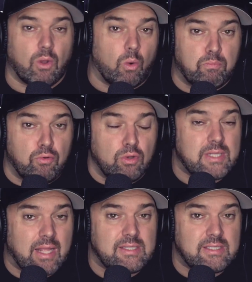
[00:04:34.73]
Donc,
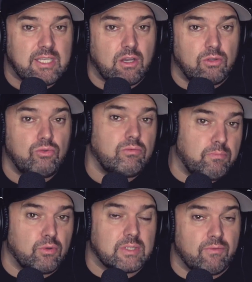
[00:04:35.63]
plus l'artiste est connu,
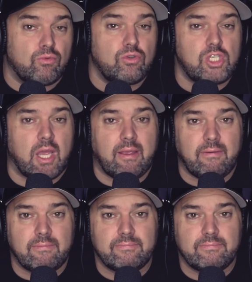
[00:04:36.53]
plus ça vous coûte cher.